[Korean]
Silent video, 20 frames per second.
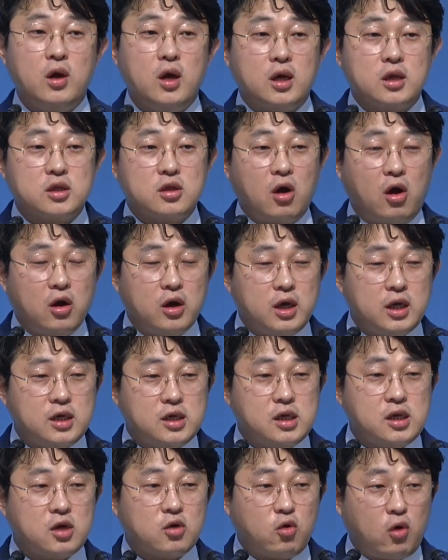
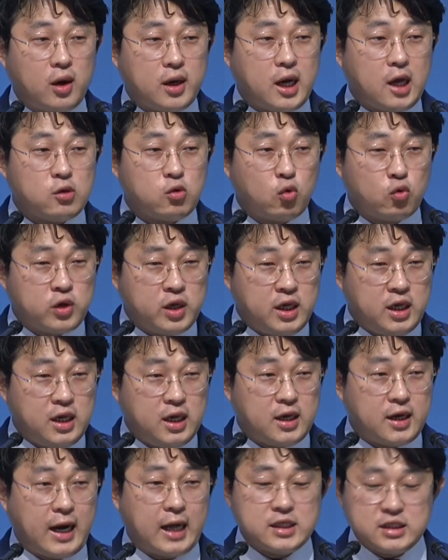너희를
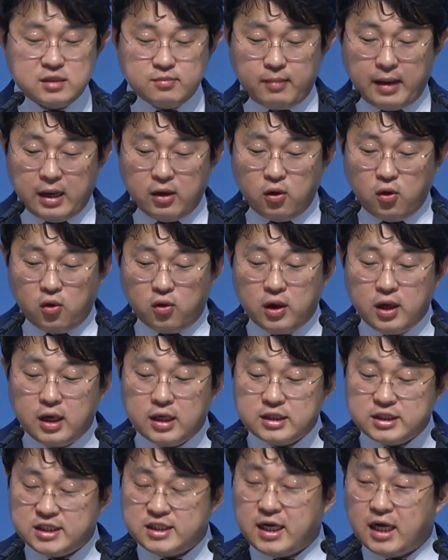권하노니라는 말로
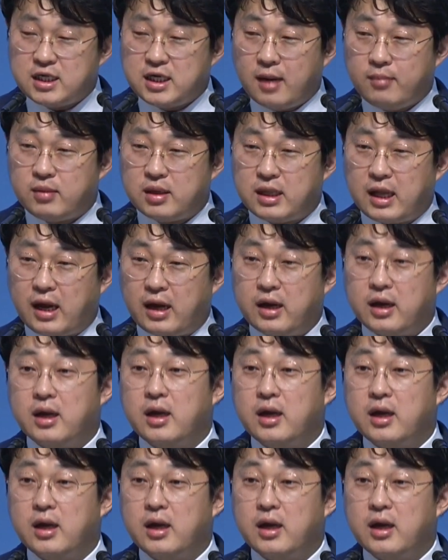시작을 합니다.